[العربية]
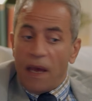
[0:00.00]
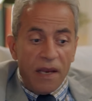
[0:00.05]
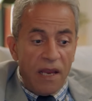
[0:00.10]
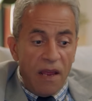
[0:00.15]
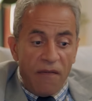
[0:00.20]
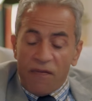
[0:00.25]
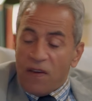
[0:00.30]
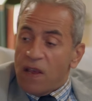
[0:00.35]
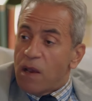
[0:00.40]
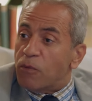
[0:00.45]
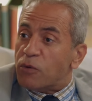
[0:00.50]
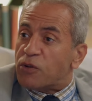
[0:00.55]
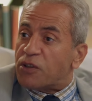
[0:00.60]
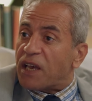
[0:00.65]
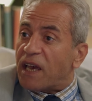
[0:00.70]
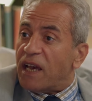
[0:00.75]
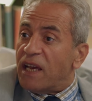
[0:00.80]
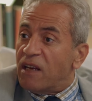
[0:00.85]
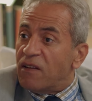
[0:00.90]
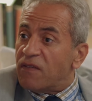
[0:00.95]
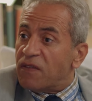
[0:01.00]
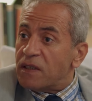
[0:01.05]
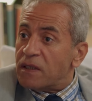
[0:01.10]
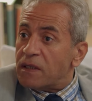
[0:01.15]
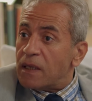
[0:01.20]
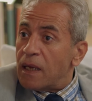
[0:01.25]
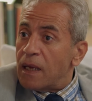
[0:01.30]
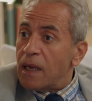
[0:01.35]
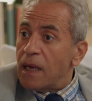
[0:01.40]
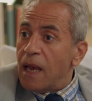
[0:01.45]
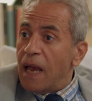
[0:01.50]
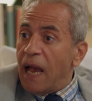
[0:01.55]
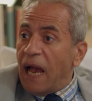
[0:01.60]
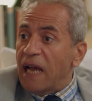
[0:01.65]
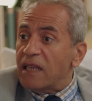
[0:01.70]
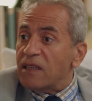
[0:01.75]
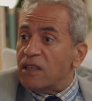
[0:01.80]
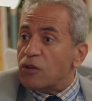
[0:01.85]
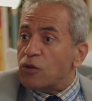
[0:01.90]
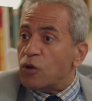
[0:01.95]
ارياف ايه يا متخلف انت
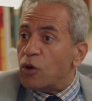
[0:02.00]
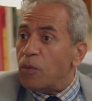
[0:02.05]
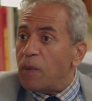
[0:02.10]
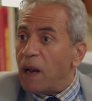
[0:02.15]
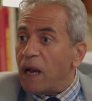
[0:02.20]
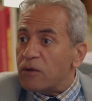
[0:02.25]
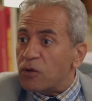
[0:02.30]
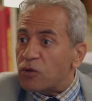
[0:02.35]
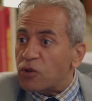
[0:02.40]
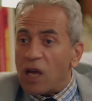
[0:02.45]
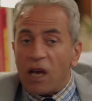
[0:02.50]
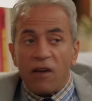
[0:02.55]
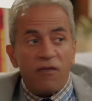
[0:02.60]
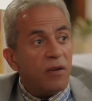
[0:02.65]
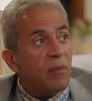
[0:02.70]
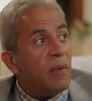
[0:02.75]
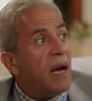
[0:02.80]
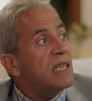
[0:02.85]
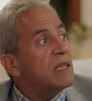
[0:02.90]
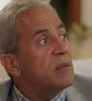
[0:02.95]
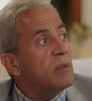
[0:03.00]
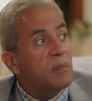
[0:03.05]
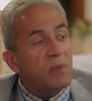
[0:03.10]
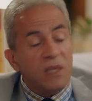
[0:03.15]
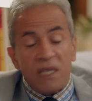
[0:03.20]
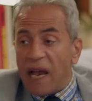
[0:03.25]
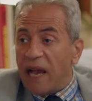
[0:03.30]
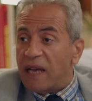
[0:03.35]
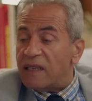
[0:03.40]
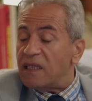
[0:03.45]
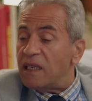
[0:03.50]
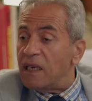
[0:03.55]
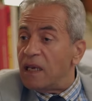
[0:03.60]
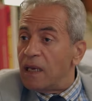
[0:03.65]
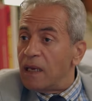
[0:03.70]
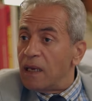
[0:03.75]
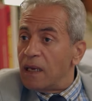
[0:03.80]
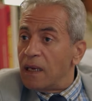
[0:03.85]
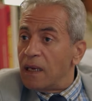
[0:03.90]
حد يطلب عنده شقه في المعادي بالمساحه دي